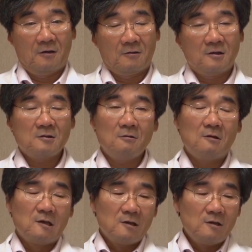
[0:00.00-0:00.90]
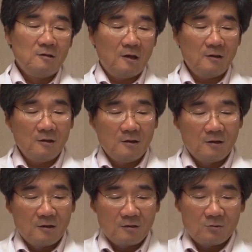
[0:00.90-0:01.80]
그래서 이러한
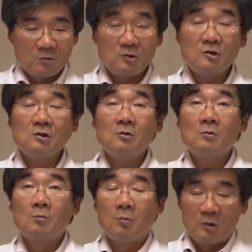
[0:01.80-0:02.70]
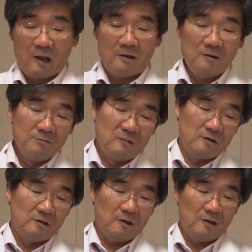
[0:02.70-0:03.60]
좋지 못한
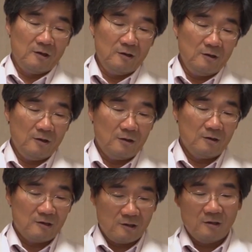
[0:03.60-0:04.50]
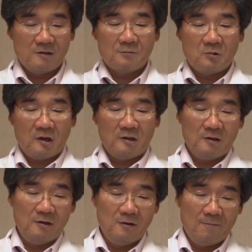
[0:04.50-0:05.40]
음식들이 식이
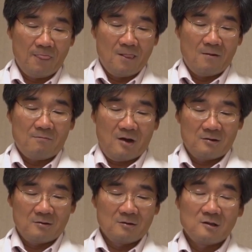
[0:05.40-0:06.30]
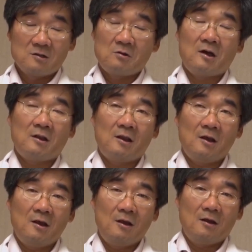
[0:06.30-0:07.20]
습관이 만성
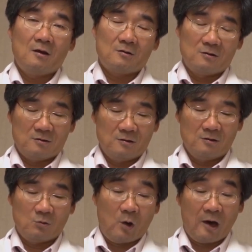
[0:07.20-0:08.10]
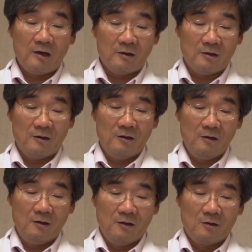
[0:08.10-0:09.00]
질환의 어떤 그
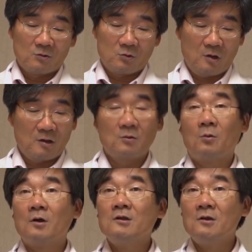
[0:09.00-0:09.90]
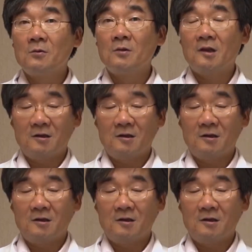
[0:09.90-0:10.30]
과잉을 초래하는 원인이다